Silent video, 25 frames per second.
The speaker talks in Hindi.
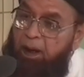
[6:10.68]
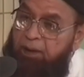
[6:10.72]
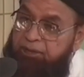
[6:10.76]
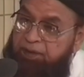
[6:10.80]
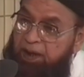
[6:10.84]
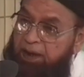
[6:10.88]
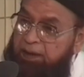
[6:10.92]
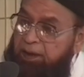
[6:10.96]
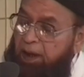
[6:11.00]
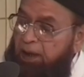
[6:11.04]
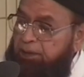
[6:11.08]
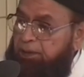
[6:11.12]

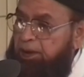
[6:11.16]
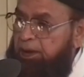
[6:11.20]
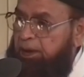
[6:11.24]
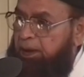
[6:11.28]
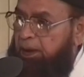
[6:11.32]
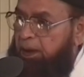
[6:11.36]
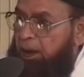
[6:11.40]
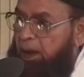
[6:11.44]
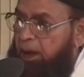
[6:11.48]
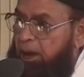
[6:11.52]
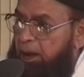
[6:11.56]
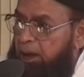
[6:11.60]
सादात
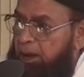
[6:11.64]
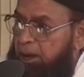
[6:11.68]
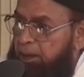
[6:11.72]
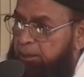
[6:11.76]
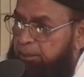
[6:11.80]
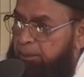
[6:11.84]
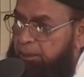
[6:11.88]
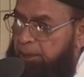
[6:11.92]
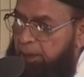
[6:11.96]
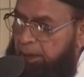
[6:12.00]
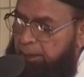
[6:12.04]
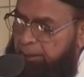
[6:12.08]

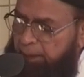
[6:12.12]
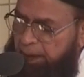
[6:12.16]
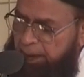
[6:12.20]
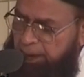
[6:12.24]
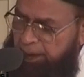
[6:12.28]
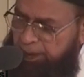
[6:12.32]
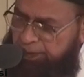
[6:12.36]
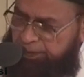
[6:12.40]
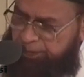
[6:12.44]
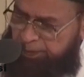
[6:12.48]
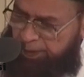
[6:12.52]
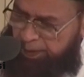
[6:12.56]
कराम
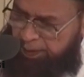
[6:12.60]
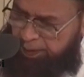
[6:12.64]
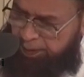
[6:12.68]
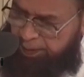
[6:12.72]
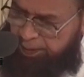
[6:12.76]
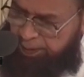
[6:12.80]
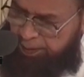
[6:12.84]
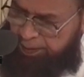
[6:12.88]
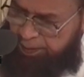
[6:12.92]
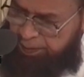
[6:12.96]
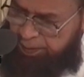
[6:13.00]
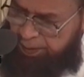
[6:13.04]
हमारा सर
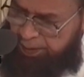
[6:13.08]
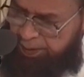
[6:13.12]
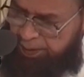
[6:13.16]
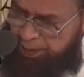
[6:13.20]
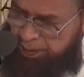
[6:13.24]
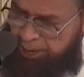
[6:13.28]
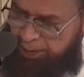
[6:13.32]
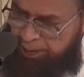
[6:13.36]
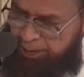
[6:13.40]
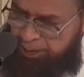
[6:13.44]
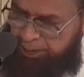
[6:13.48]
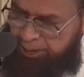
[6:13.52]
नीचे
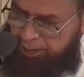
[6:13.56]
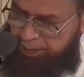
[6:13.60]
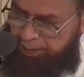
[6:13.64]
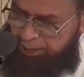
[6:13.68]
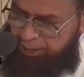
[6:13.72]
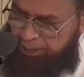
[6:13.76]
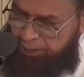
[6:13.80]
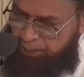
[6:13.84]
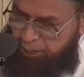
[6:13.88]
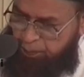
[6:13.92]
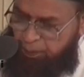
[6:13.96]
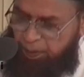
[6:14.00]
है
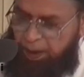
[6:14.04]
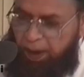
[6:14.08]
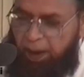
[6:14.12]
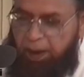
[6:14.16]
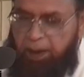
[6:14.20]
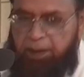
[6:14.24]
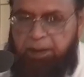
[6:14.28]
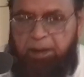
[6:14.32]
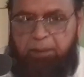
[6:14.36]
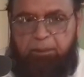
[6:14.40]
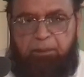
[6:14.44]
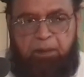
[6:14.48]
उनका
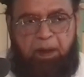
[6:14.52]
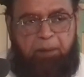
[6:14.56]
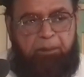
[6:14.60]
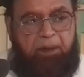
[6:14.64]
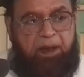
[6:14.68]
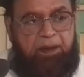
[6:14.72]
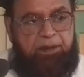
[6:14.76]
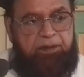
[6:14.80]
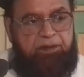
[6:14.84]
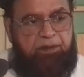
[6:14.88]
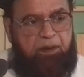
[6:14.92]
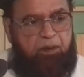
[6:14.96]
कदम
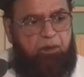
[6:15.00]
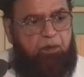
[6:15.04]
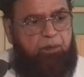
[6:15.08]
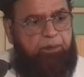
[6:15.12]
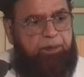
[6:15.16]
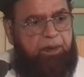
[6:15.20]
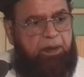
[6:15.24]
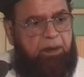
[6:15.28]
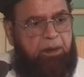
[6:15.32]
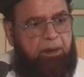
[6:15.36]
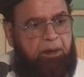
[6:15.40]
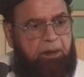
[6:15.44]
हमारे सरों
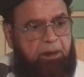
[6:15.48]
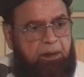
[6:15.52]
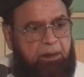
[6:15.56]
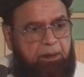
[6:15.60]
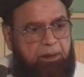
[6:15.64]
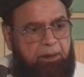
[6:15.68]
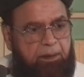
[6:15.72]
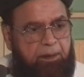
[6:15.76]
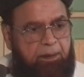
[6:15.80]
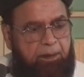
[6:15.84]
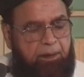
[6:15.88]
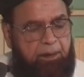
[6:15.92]
पर है
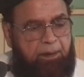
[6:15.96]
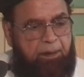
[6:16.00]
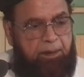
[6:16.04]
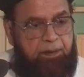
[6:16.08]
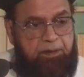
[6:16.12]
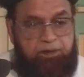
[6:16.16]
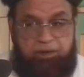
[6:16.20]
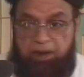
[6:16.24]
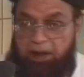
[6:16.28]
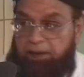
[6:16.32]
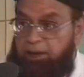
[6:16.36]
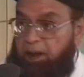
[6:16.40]

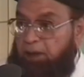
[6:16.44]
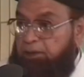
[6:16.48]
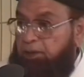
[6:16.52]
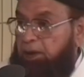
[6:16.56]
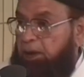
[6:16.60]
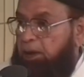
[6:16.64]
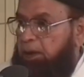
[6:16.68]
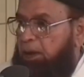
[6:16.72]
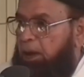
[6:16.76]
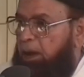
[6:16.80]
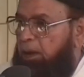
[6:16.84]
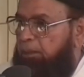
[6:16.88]
सदा
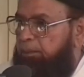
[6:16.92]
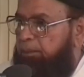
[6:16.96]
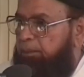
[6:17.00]
के